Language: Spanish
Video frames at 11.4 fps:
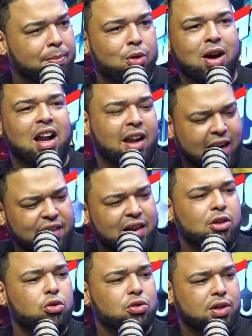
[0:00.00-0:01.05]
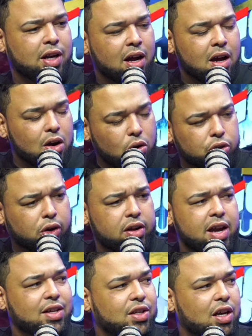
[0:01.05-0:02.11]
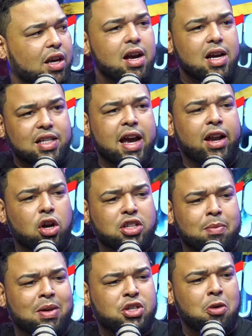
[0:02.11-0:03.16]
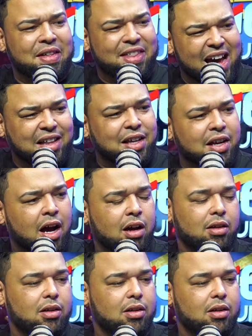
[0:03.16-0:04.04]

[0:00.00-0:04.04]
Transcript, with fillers: Porque era el rey de la industria, junto con Jay-Z. J-Lo siempre ha sido mediática.